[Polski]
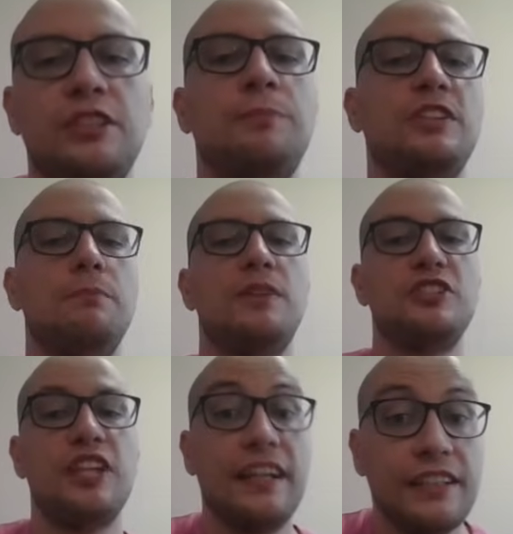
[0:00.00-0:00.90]
i potem
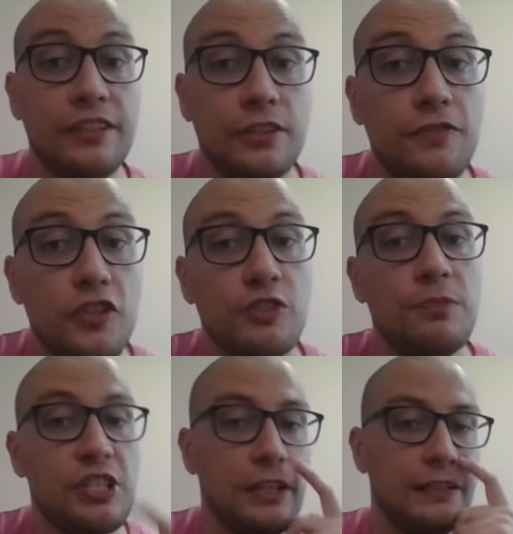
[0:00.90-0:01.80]
B4 i otworzy
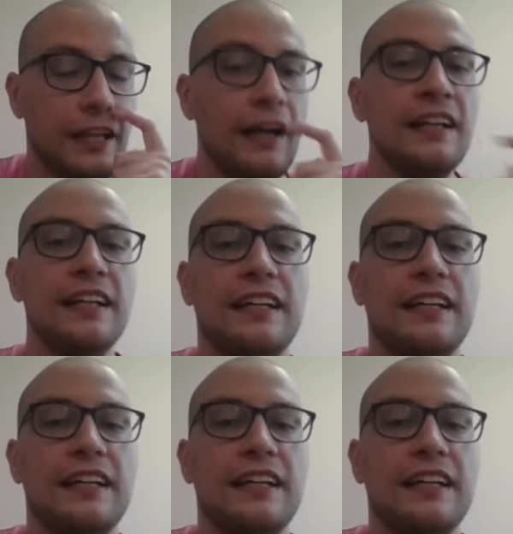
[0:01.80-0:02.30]
mi się linia,